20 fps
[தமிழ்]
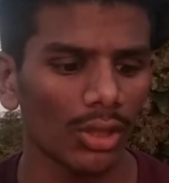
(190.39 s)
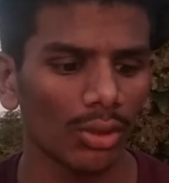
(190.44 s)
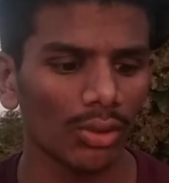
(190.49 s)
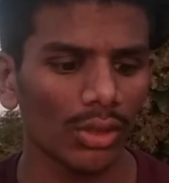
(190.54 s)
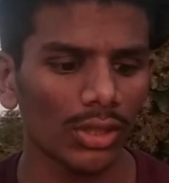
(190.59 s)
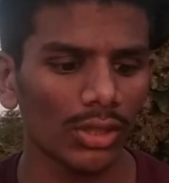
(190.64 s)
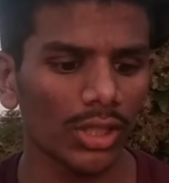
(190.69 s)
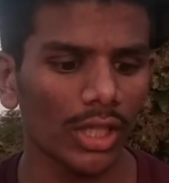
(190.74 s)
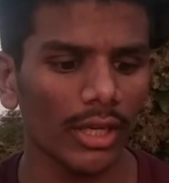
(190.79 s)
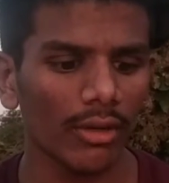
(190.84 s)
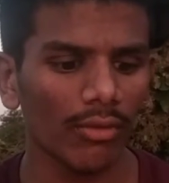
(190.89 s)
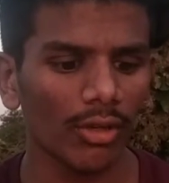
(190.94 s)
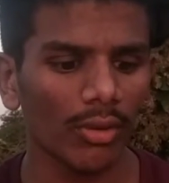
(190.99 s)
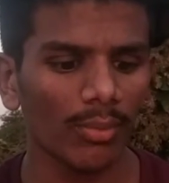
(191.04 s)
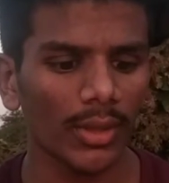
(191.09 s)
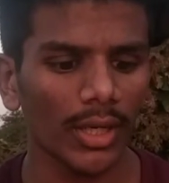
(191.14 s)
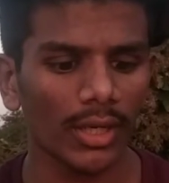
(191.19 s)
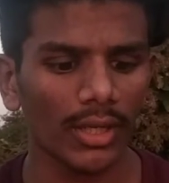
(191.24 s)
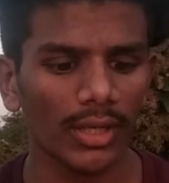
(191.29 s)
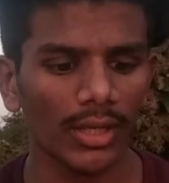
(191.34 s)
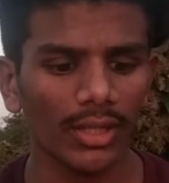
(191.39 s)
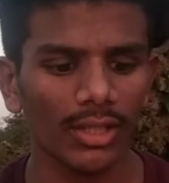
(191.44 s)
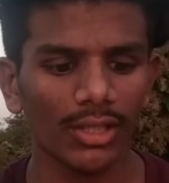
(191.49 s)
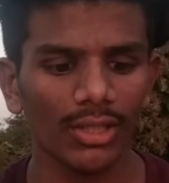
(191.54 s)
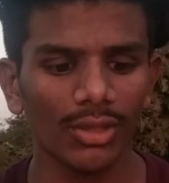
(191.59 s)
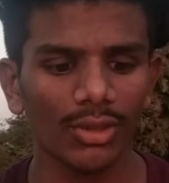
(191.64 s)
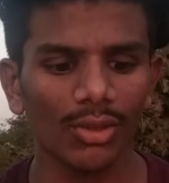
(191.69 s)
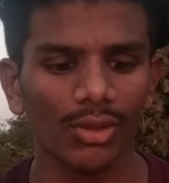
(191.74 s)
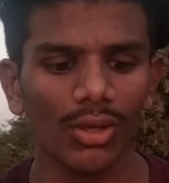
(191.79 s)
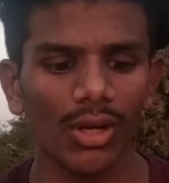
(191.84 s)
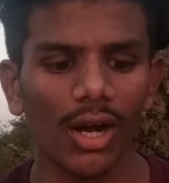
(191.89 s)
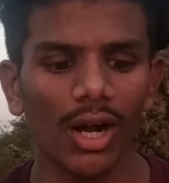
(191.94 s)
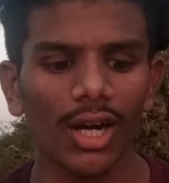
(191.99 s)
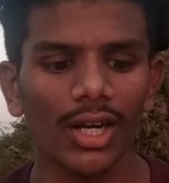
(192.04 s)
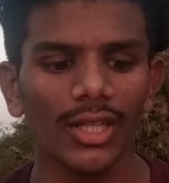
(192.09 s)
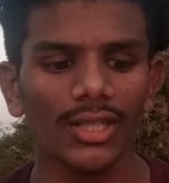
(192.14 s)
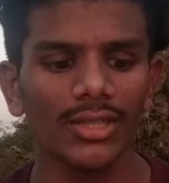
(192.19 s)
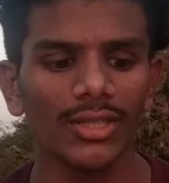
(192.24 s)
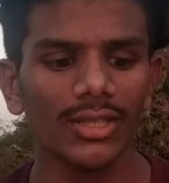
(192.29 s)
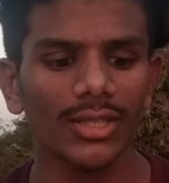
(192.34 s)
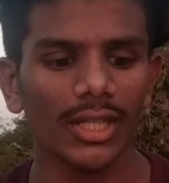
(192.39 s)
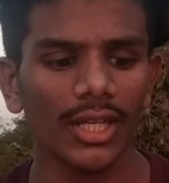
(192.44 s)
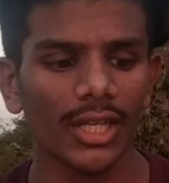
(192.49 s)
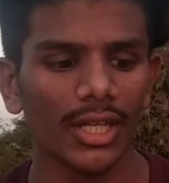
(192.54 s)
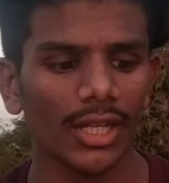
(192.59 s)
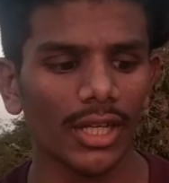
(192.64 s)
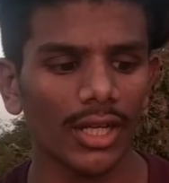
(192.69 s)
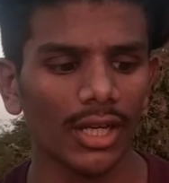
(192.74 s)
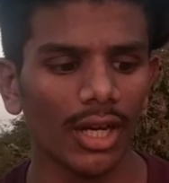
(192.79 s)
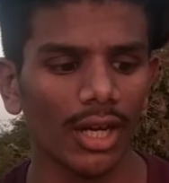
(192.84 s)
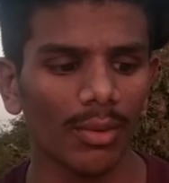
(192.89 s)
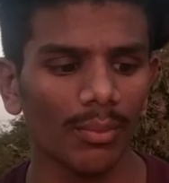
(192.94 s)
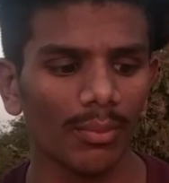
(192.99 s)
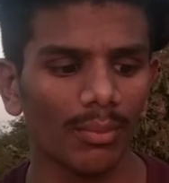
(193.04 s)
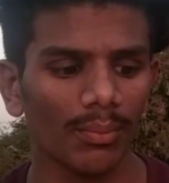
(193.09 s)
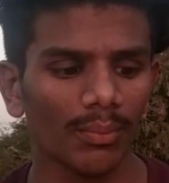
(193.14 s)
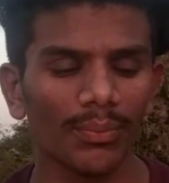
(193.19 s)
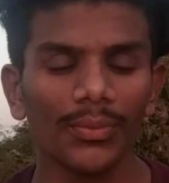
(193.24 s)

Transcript: டுவெல்த்தில் எவ்வளோ மார்க் எடுக்கணும் காலேஜ் சேரலாம்